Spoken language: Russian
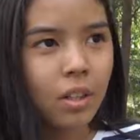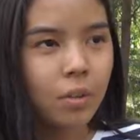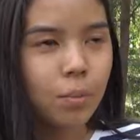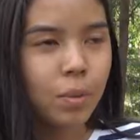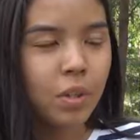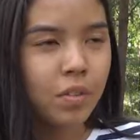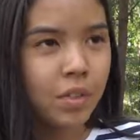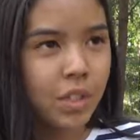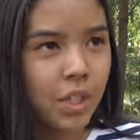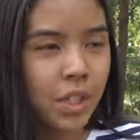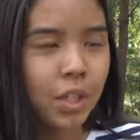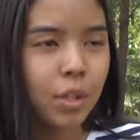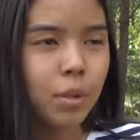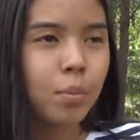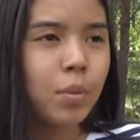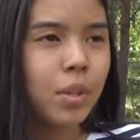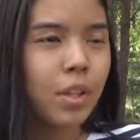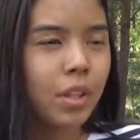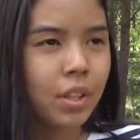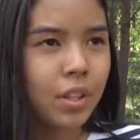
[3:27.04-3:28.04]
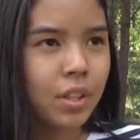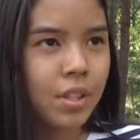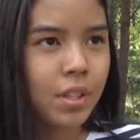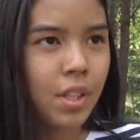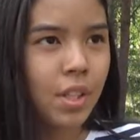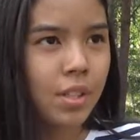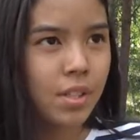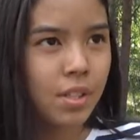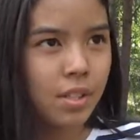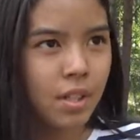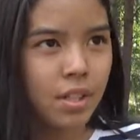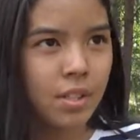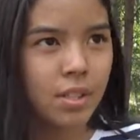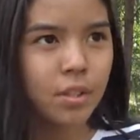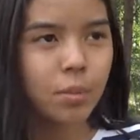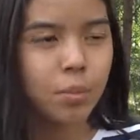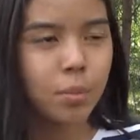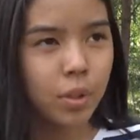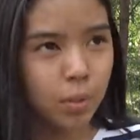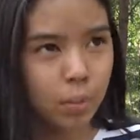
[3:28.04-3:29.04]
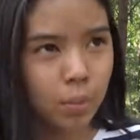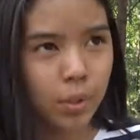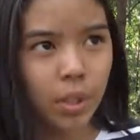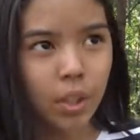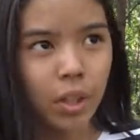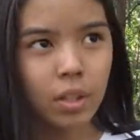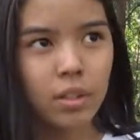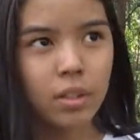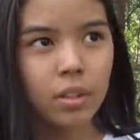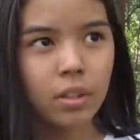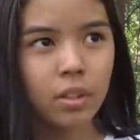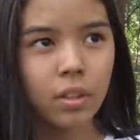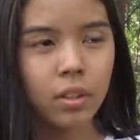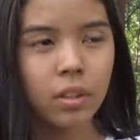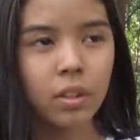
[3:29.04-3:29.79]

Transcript: Проведением и организацией разных мероприятий.